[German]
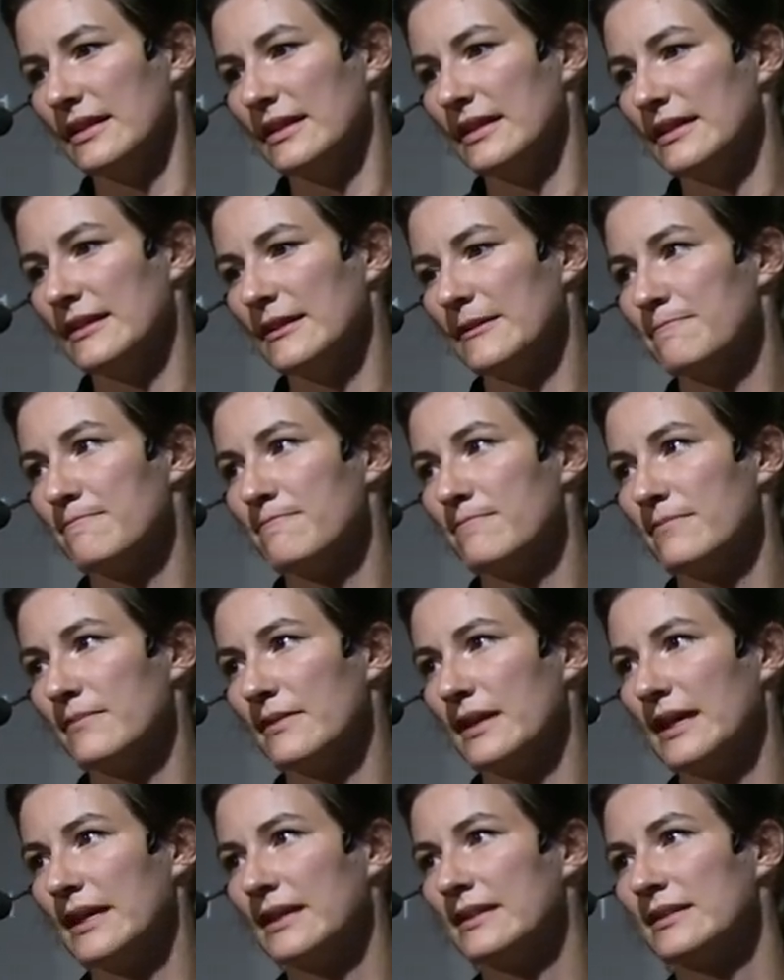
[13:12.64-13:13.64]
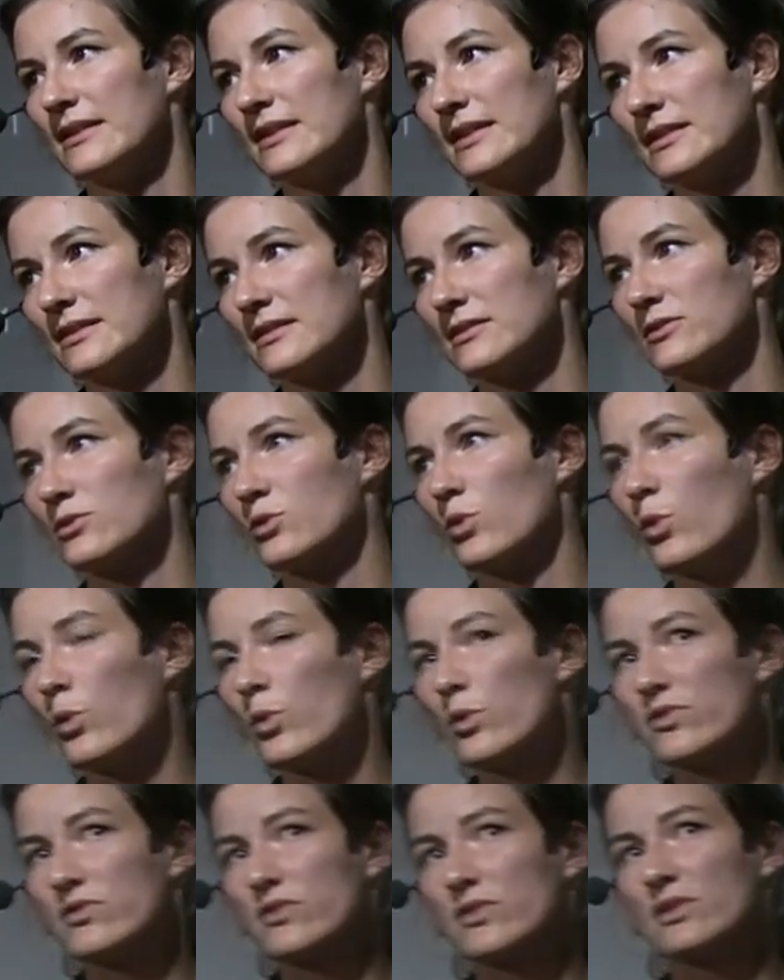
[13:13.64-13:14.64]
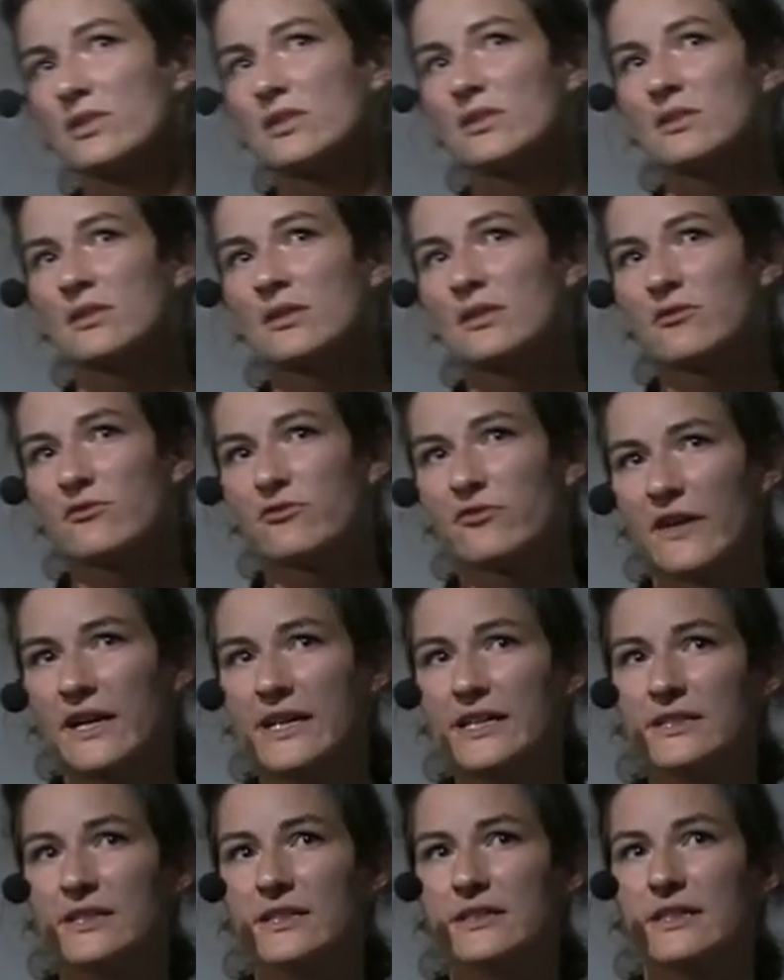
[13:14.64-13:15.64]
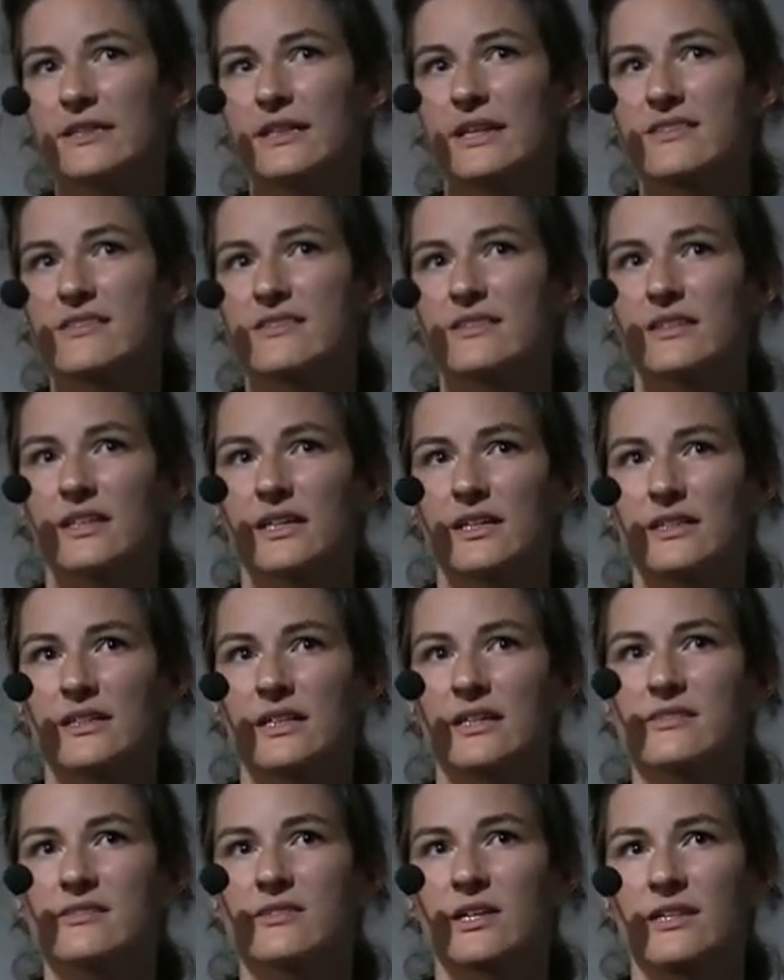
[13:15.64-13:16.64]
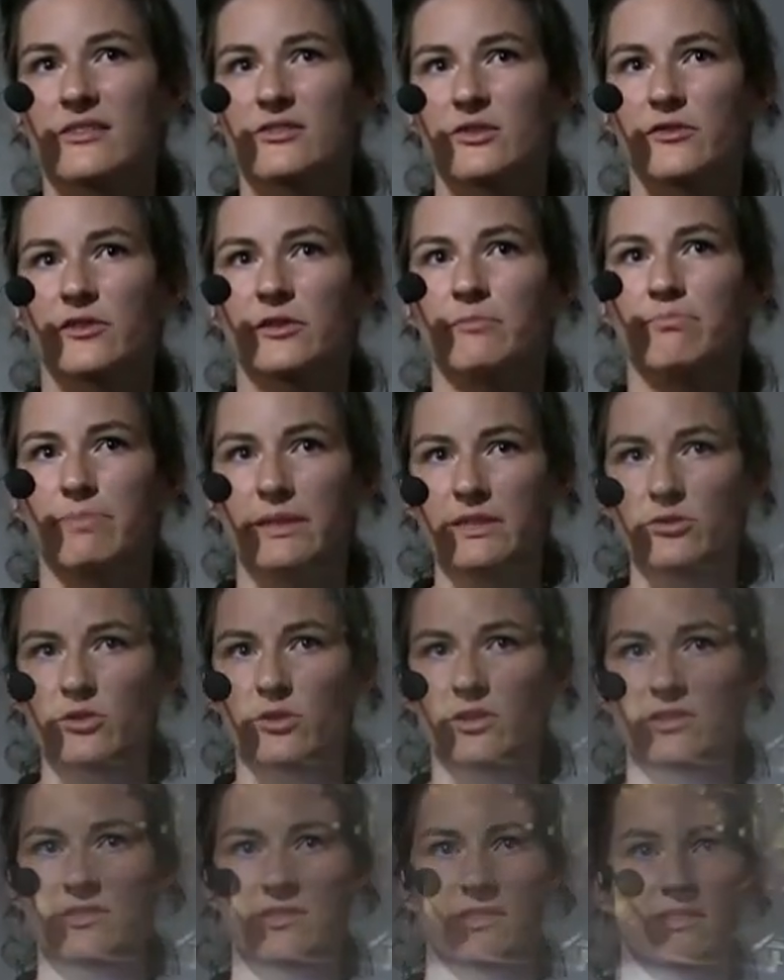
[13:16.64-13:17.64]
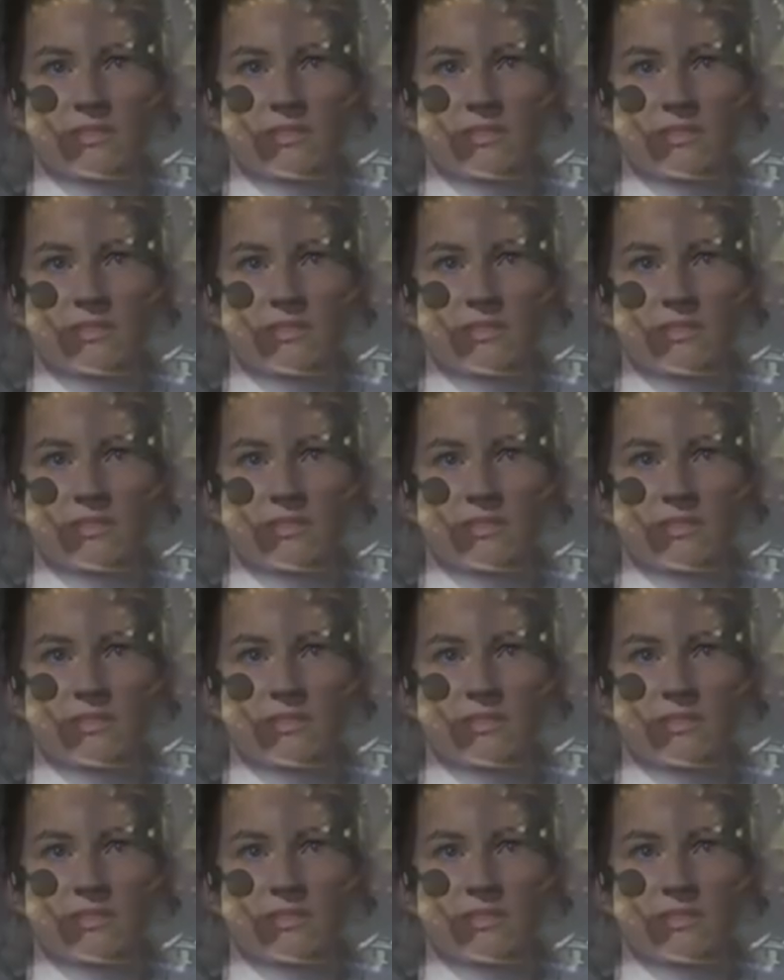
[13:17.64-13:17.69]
Ähm, in den großen Fällen in den letzten Jahren ging es ganz häufig um Bitcoins. Das